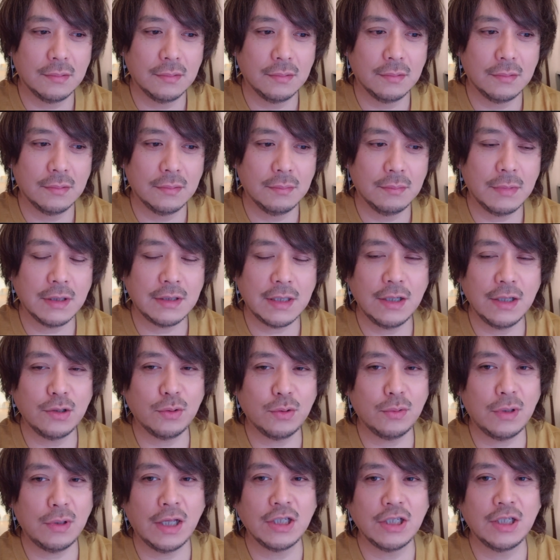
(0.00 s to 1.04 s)
まあ、最
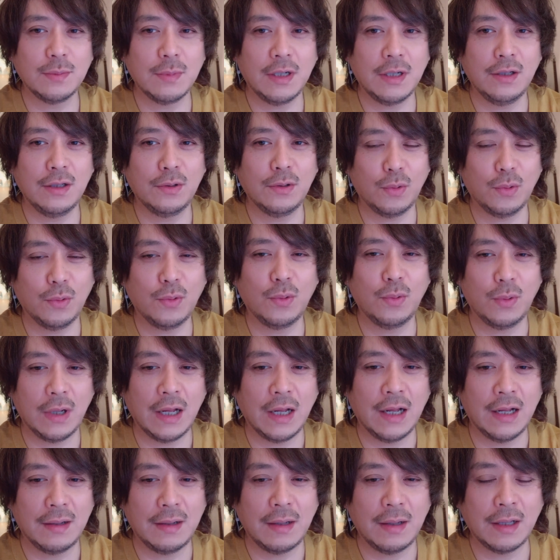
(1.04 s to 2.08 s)
初の始まりのところ
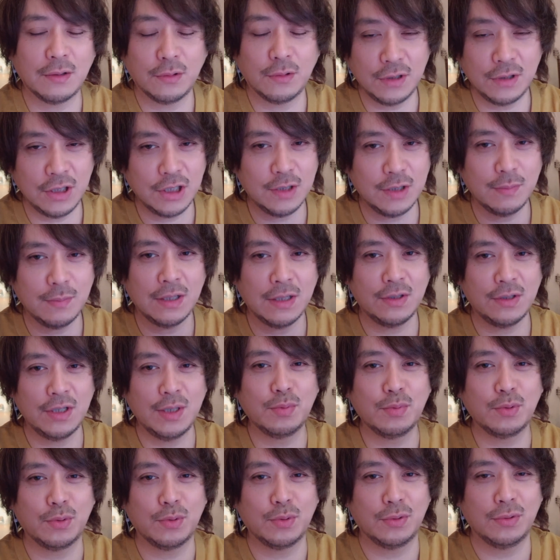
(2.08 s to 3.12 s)
が、あ、
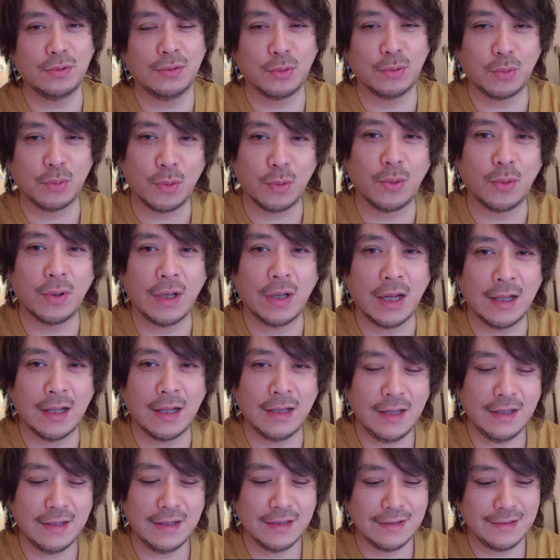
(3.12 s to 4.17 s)
クリスマスイブのところから
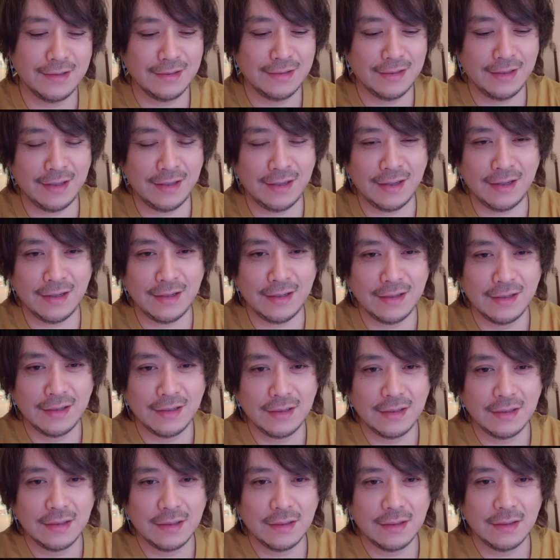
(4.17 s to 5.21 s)
ね、で、
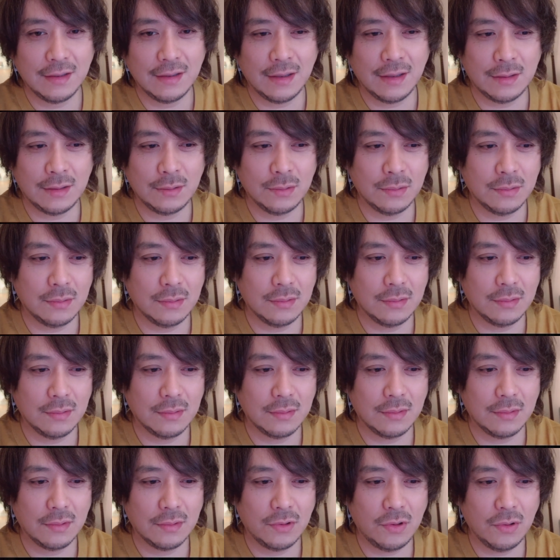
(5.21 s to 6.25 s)
あの、
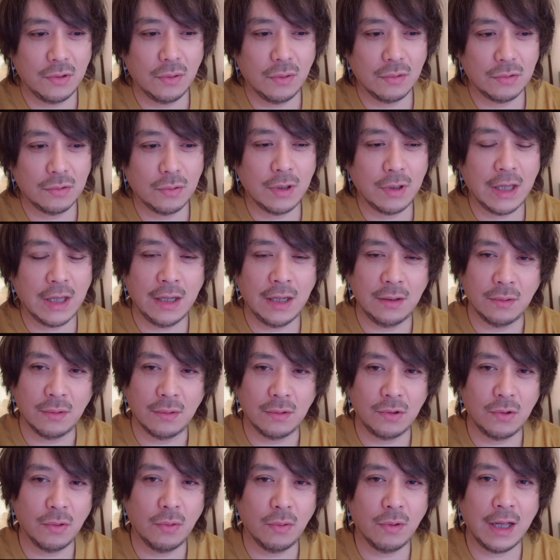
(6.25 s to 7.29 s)
今日、都内の
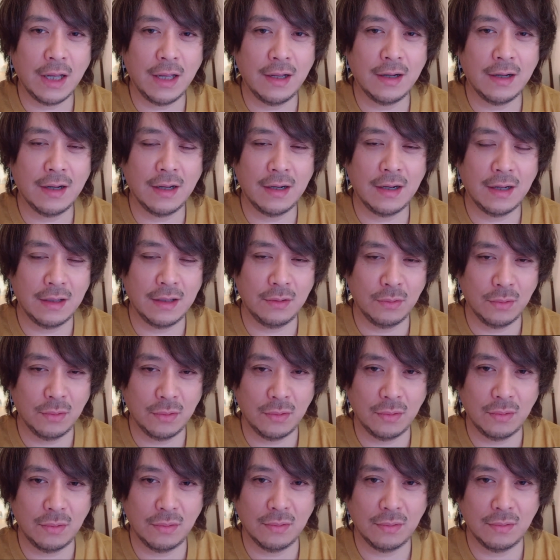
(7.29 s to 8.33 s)
教会かな
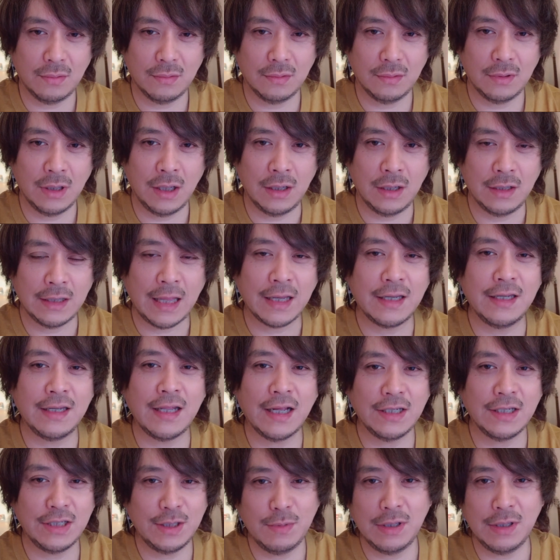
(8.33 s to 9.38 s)
の、何、炊き
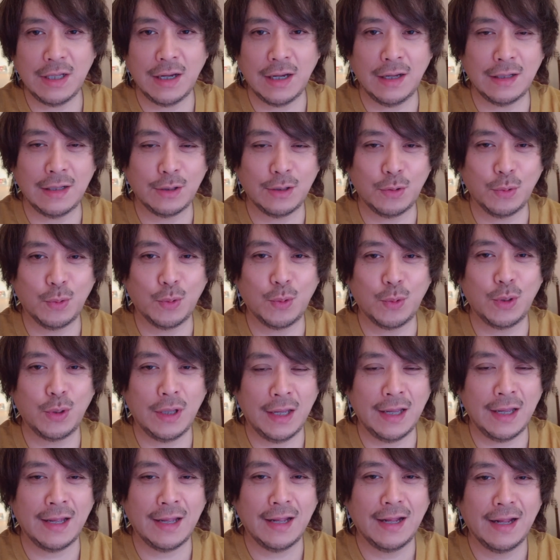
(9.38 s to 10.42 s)
出しみたいなところ
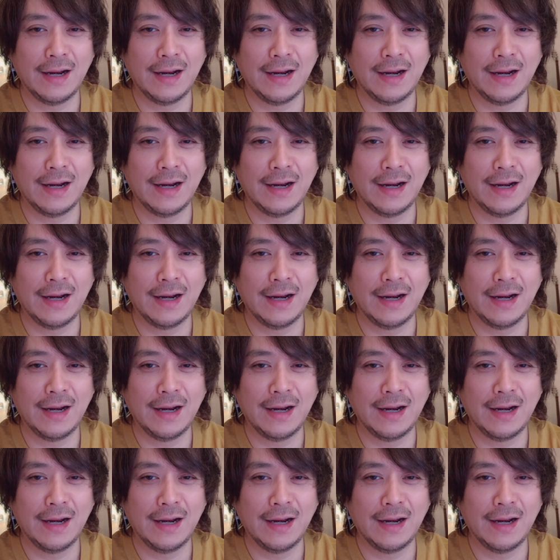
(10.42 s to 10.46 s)
で、